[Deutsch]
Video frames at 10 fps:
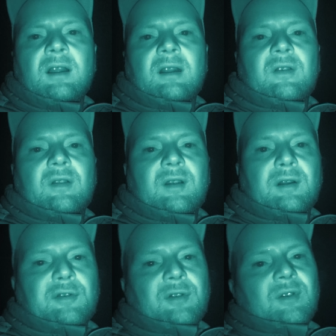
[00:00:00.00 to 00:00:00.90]
Dass wir jetzt hier
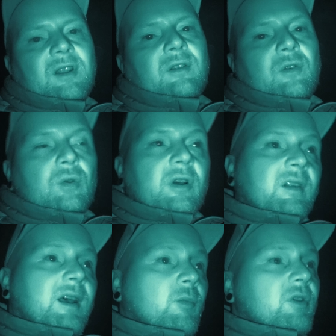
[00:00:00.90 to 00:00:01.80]
dann funktionierendes
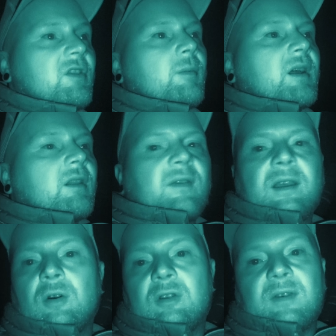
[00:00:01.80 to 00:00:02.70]
Kühlhaus haben und nicht immer
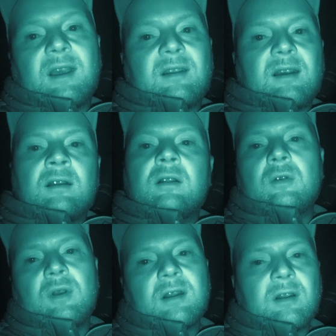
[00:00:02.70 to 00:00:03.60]
zwei Orte weiter
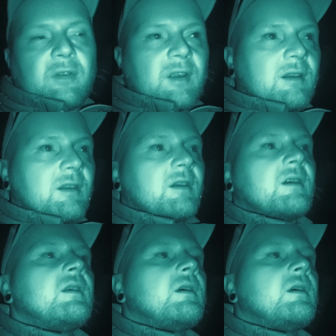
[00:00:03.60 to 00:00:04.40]
zur Yacht auf See Alita äh,